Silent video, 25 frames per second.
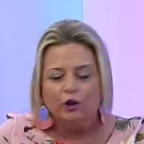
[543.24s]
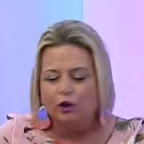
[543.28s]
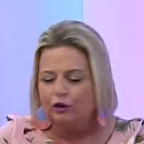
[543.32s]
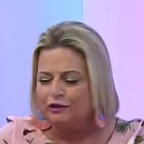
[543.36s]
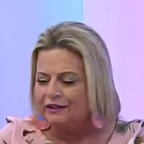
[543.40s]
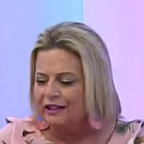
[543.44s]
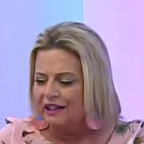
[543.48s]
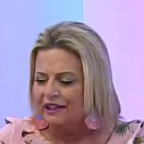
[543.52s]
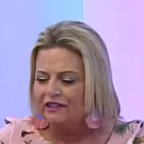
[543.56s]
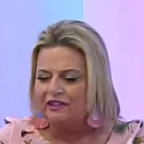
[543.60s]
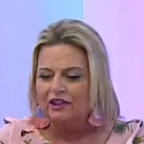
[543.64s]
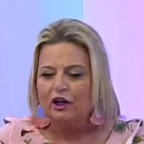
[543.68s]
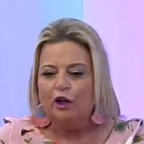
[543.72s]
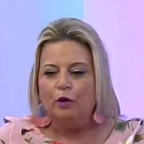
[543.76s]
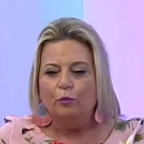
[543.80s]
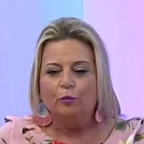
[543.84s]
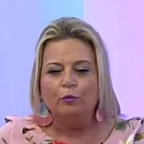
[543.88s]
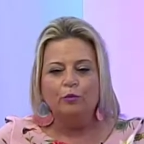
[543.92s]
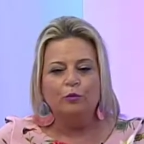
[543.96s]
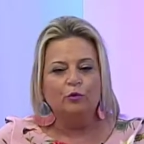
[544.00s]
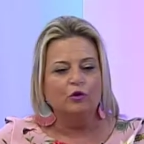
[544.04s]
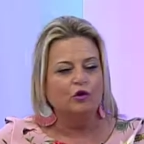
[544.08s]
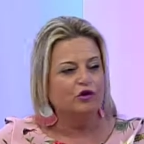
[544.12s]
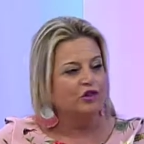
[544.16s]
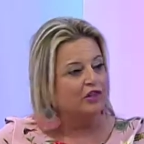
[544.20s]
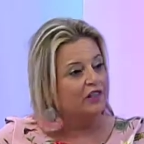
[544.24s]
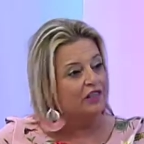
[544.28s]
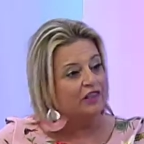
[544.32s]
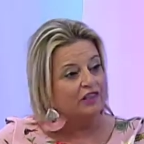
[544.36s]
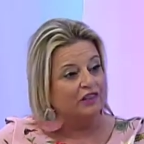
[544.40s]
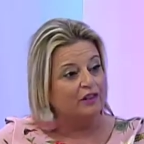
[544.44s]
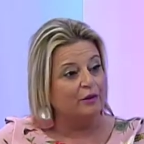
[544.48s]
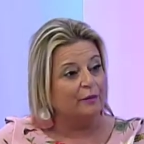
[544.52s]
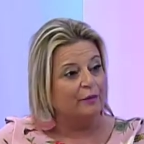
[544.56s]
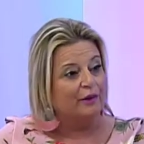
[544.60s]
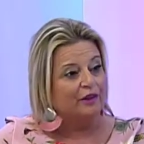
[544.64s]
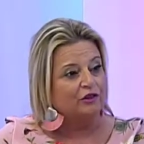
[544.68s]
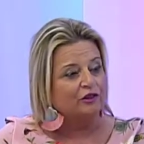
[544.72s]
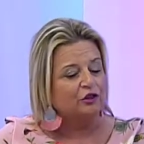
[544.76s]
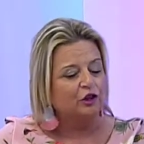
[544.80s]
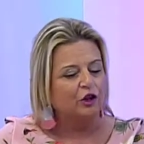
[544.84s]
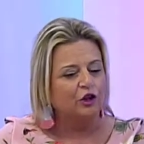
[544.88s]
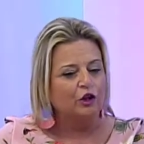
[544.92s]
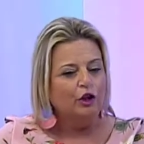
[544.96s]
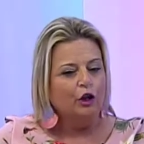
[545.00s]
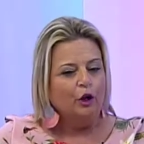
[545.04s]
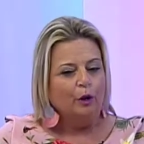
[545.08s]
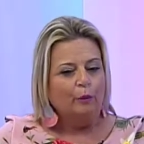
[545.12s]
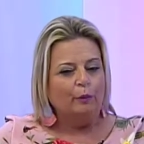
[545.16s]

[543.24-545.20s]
otras muchísimas. ¿no?